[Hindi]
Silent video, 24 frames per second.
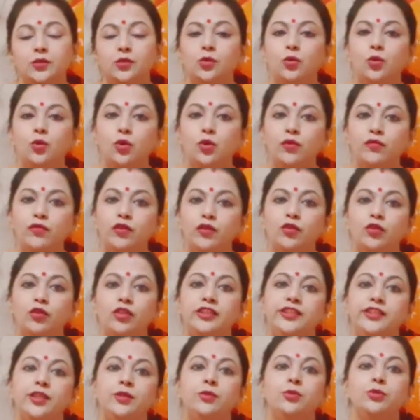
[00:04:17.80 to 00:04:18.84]
तो ओवरऑल
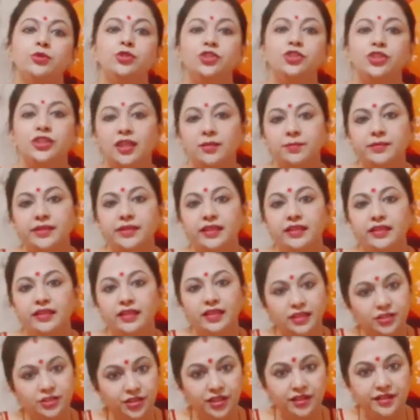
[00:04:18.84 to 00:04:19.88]
ये गोचर आपके लिए
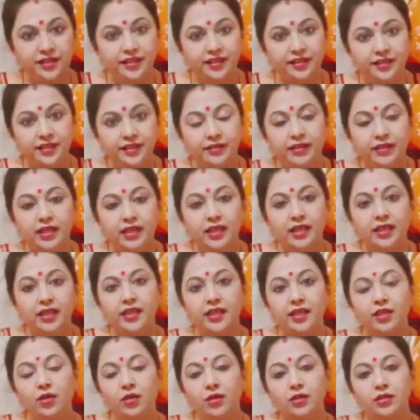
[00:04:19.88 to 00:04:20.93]
अच्छा रहने वाला है
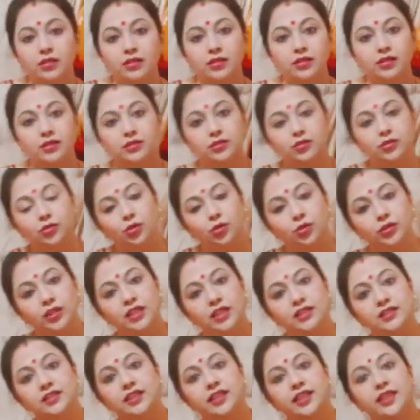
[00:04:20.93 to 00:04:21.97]
और चौदह
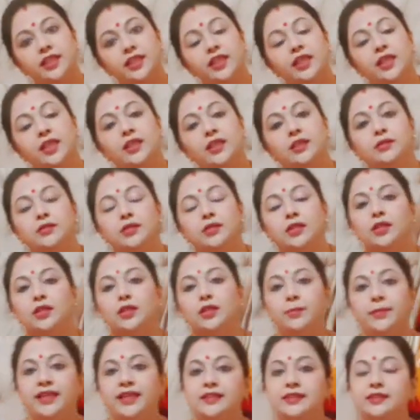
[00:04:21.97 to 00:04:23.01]
से
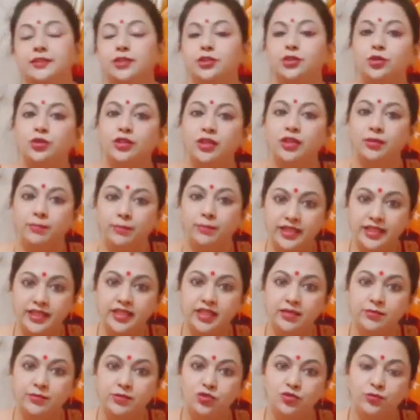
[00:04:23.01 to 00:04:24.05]
अप्रैल से चौदह मई
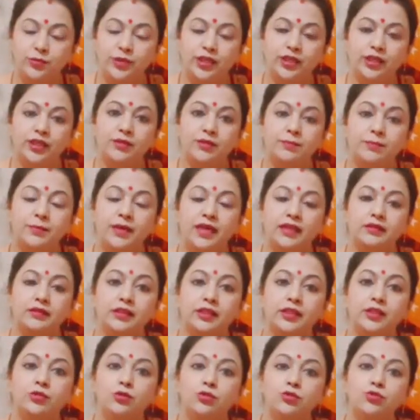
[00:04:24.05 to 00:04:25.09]
के बीच में अगर हम बात
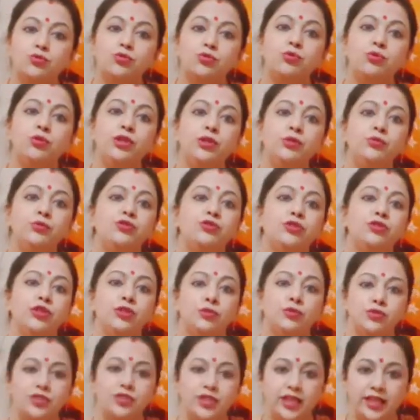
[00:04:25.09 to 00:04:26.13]
करें तो सूर्य उच्च के
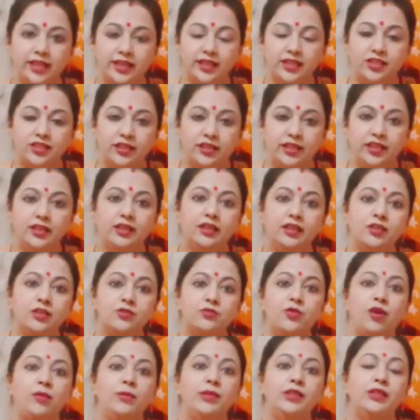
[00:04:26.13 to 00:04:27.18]
हो जाएंगे छठे घर का
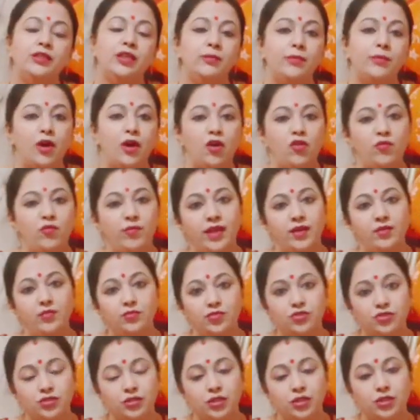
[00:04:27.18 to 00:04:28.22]
स्वामी धन भाव में
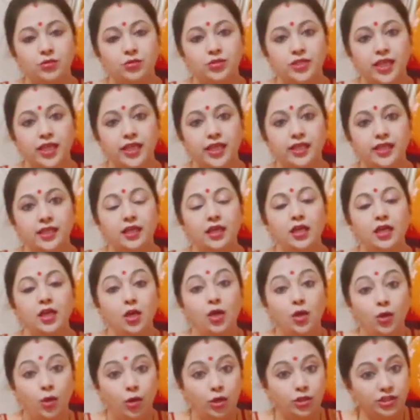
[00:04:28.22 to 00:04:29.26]
उच्च का हो जाएगा
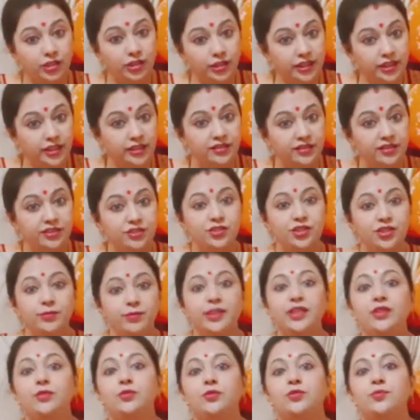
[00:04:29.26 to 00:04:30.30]
और शनि की दृष्टि
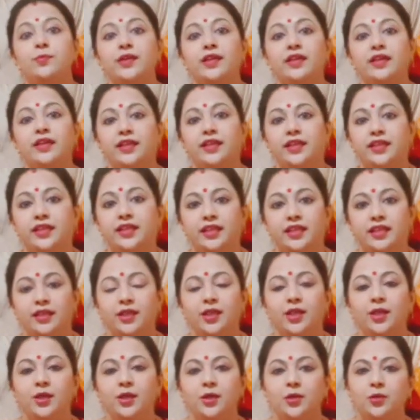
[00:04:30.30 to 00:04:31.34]
भी उस पर रहेगी
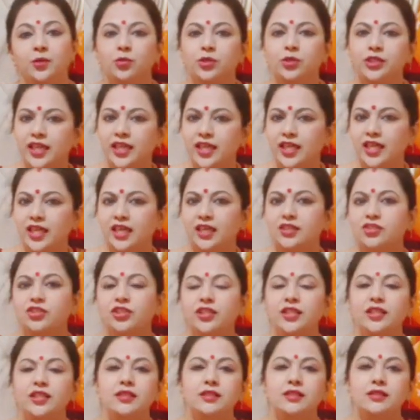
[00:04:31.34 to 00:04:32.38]
तो ये एक
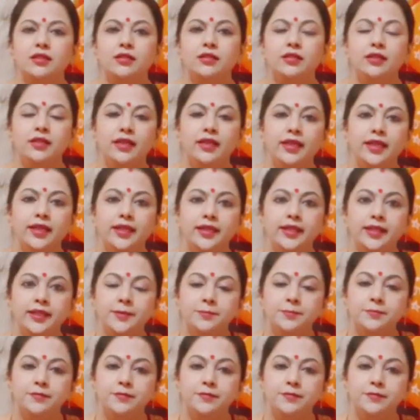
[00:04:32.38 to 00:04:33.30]
अच्छी ही स्थिति रहेगी